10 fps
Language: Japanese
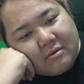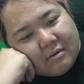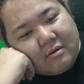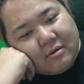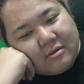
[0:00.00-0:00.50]

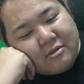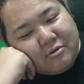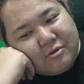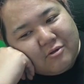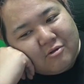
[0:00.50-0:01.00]
あ
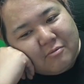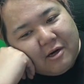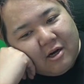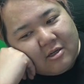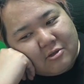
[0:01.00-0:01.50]
そういうことも、
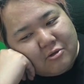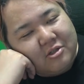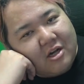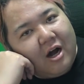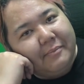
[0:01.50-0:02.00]
ああ、そうっ
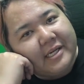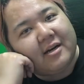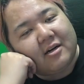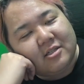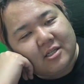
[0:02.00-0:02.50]
すかみたい
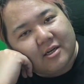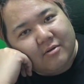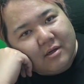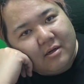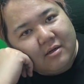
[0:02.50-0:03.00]
な感じだったけどね。